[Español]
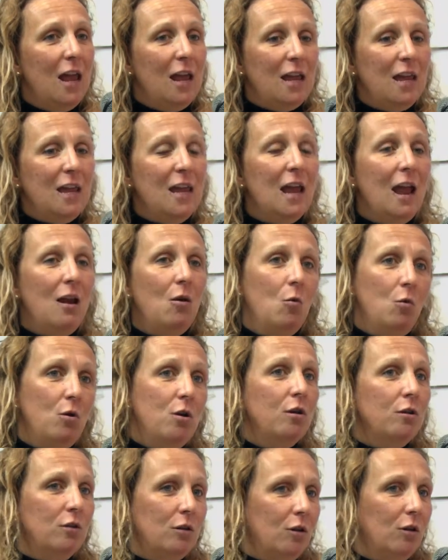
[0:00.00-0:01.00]
Y
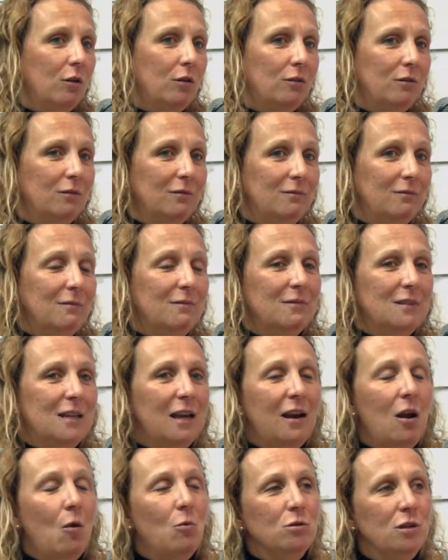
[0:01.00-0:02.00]
algunos no
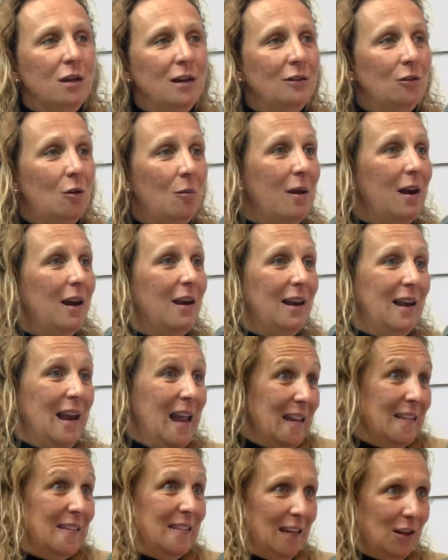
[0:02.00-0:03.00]
se rehusan a tomar
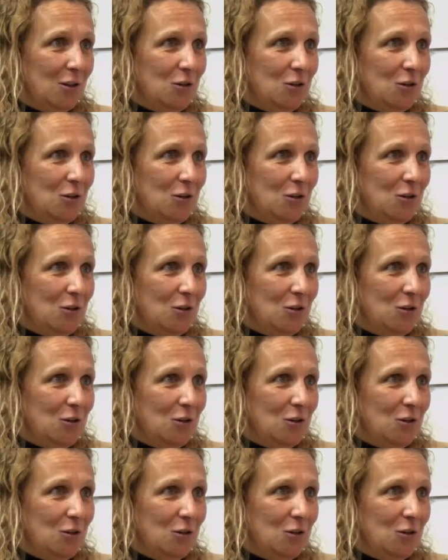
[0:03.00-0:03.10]
leche,